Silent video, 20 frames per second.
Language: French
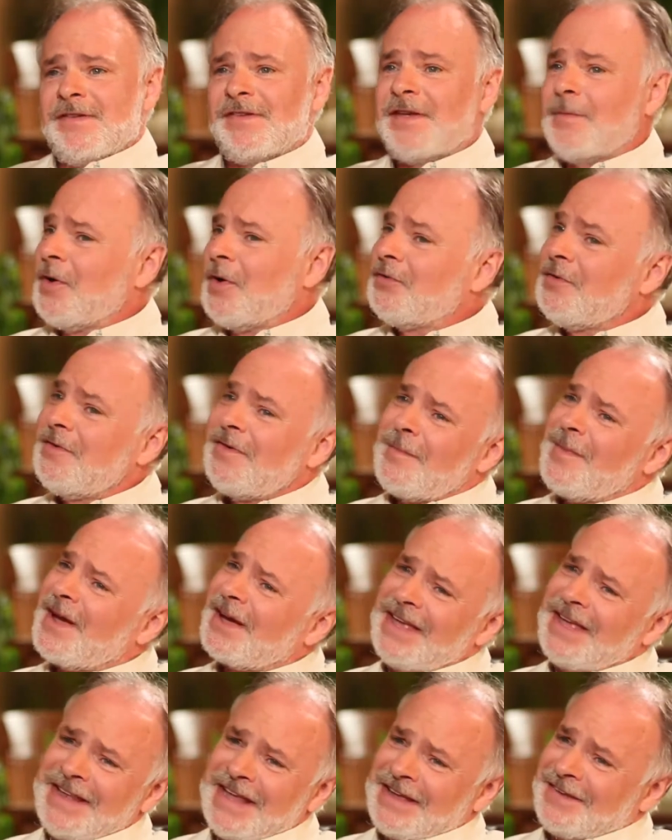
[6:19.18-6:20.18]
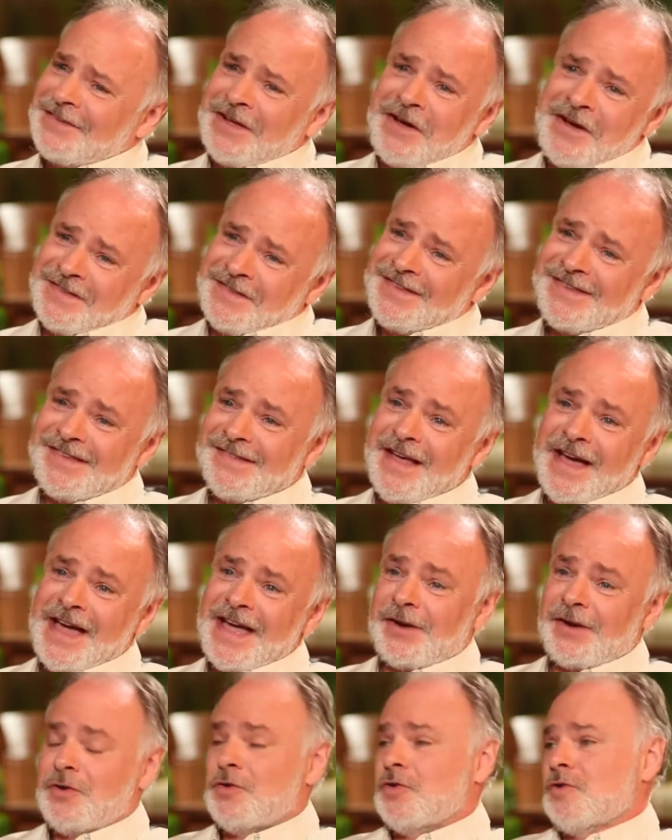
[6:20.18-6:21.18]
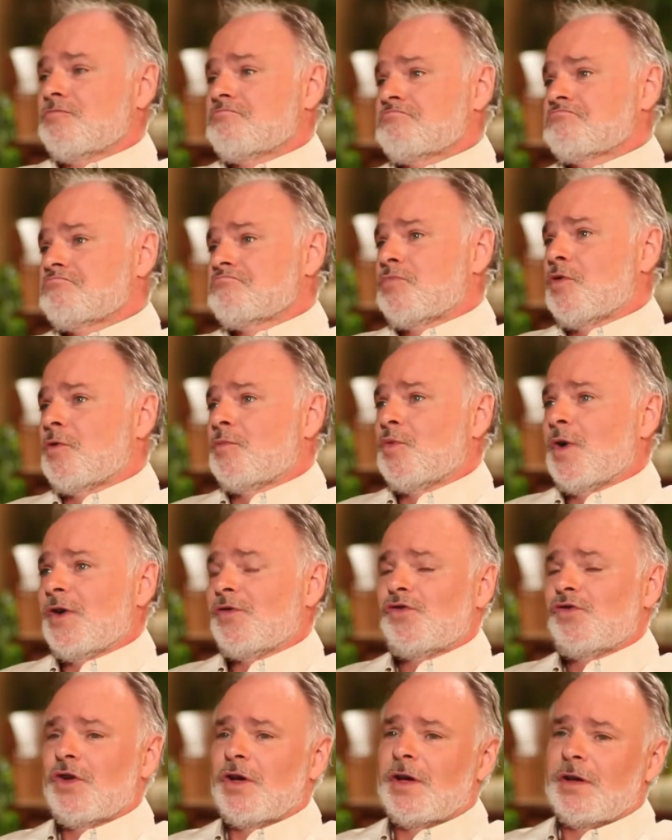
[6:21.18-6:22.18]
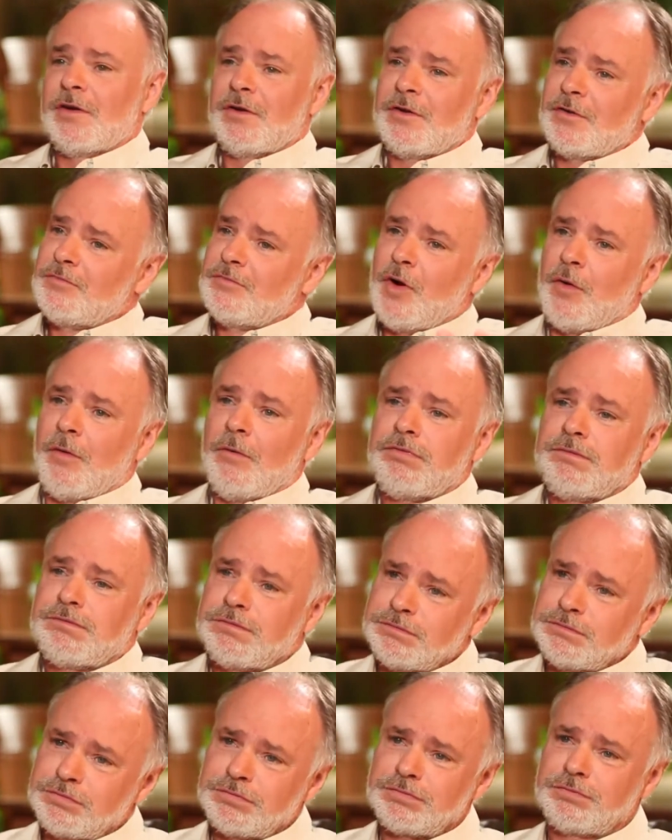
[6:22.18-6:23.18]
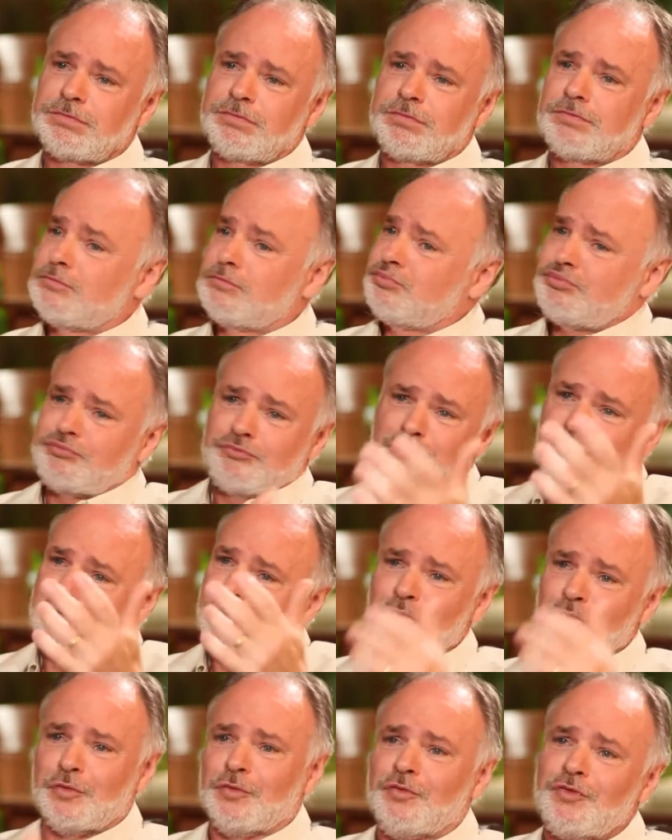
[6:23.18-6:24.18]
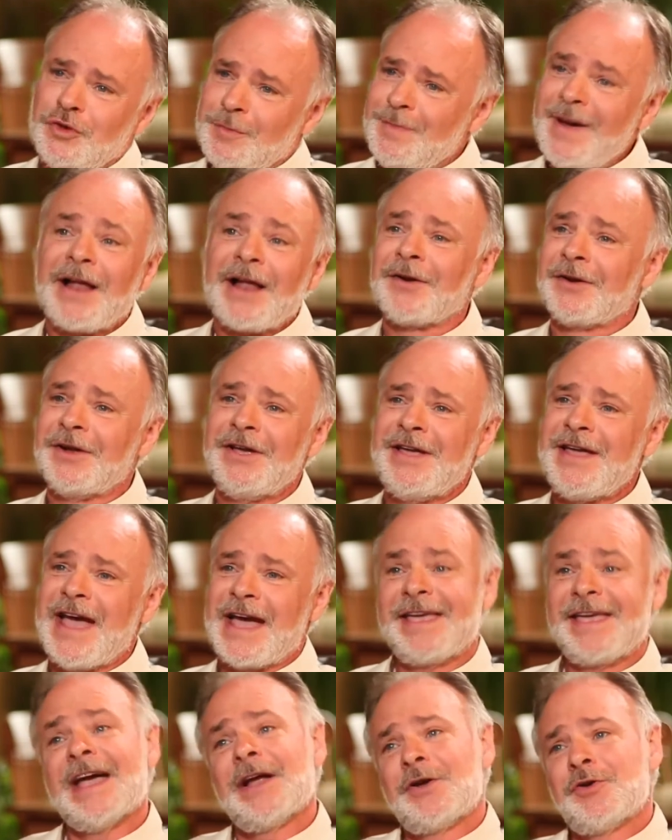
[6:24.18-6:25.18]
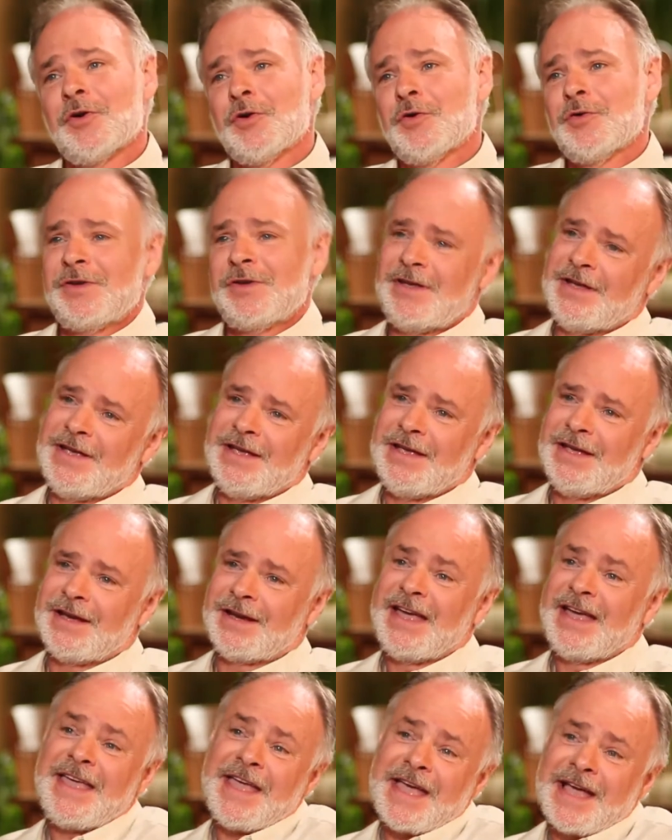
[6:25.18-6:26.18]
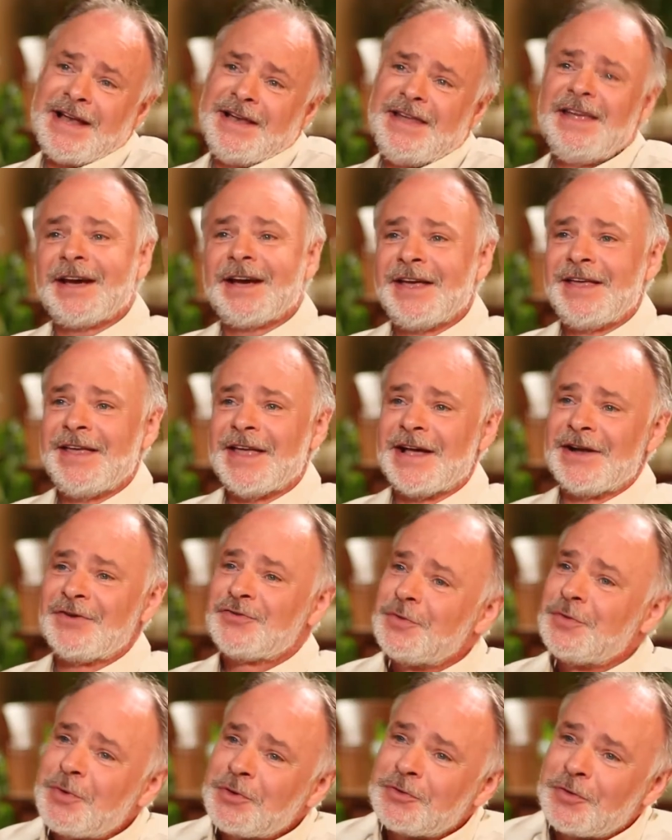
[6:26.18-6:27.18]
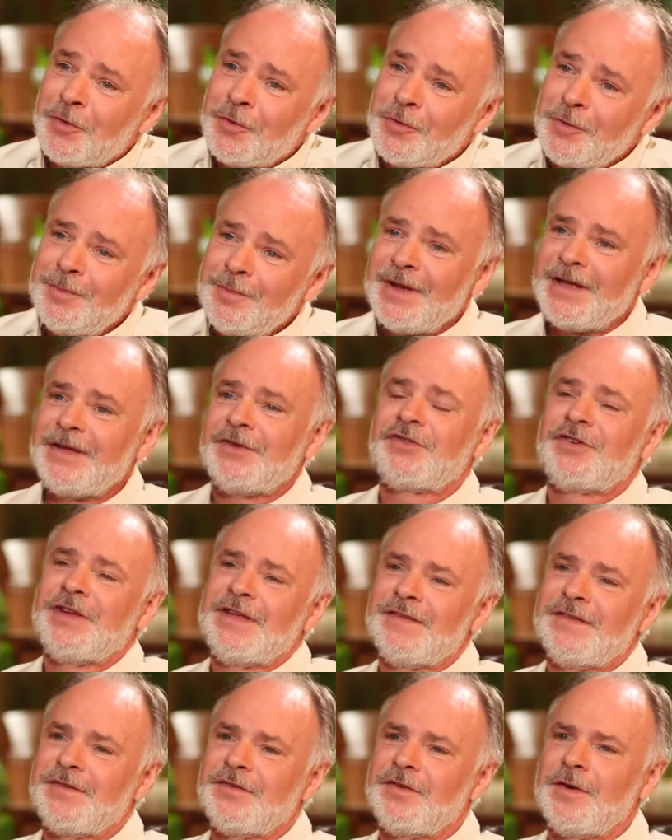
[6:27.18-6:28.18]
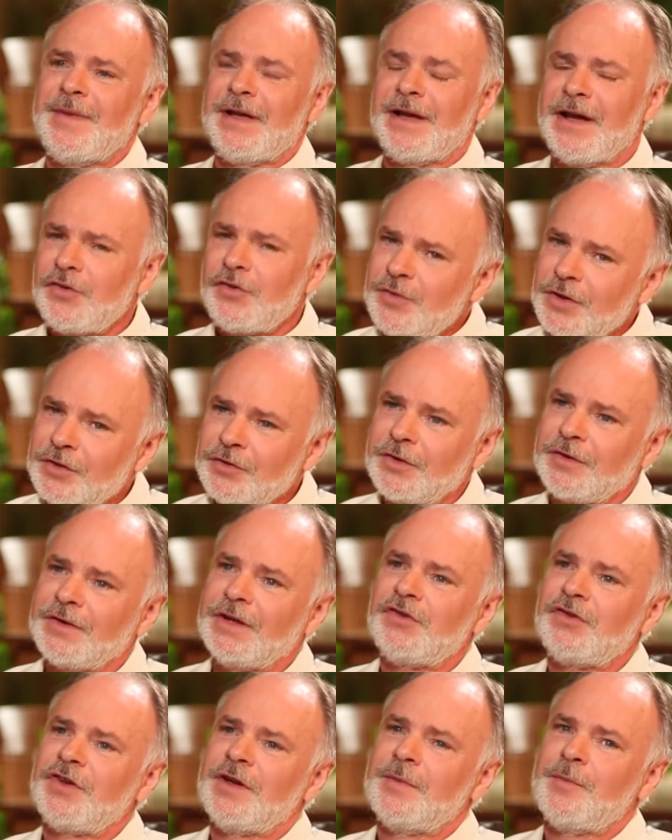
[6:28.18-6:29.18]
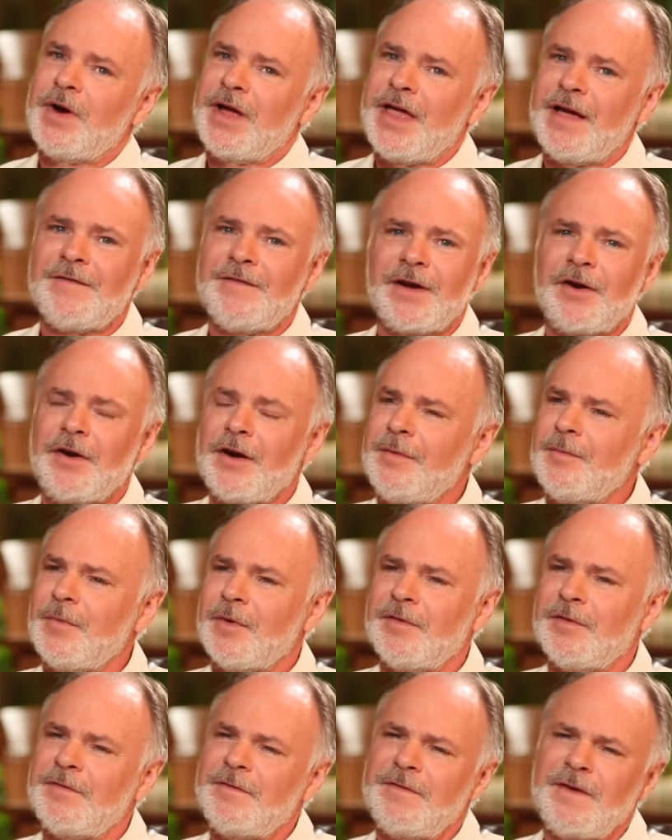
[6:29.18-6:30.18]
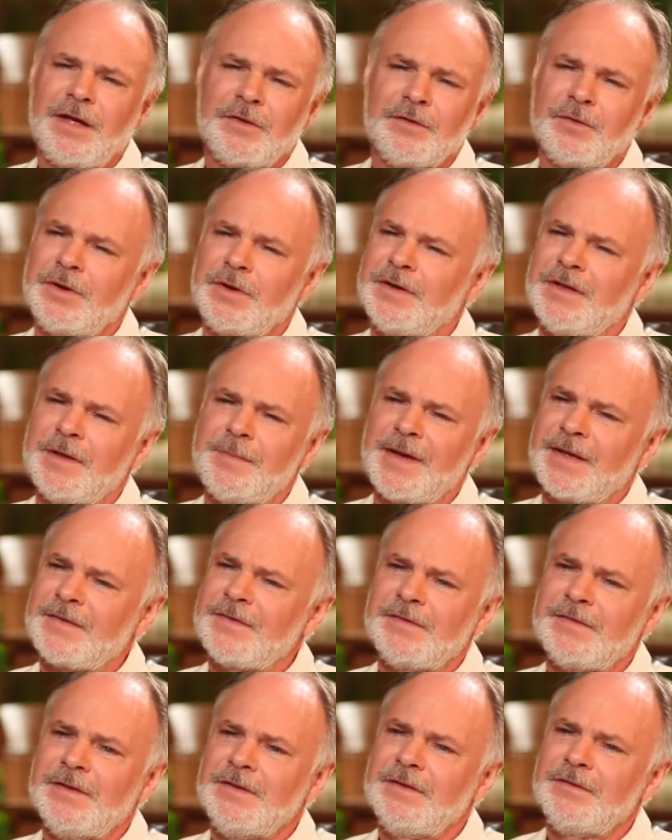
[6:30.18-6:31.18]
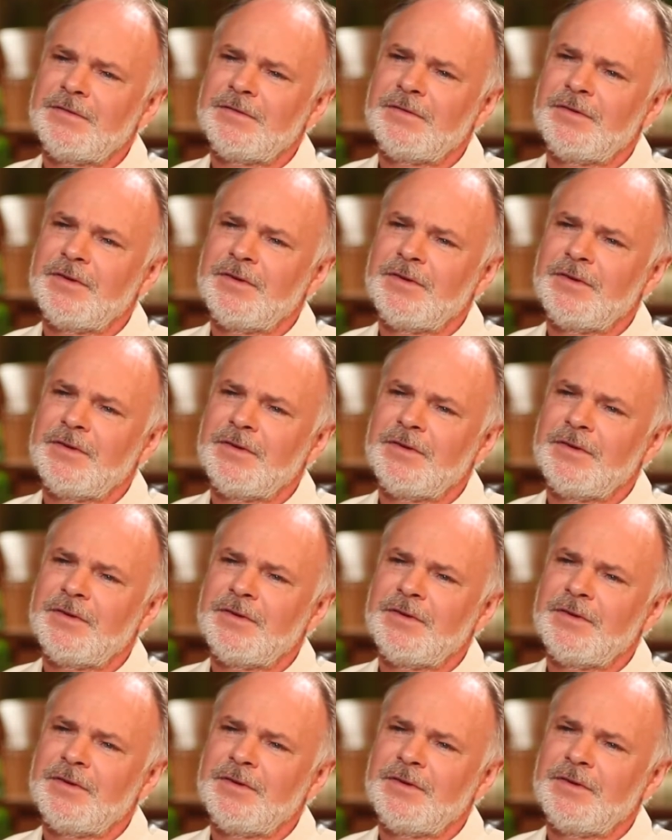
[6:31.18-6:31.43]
C'est produit vraiment rien d'extraordinaire, là. Pour moi, c'est. Bon, c'est tout. J'ai parlé à quelqu'un qui est réel, irréel, je sais pas trop, mais j'ai dit ça. Mais quand je suis retourné chez moi, il y avait comme un fardeau qui était parti.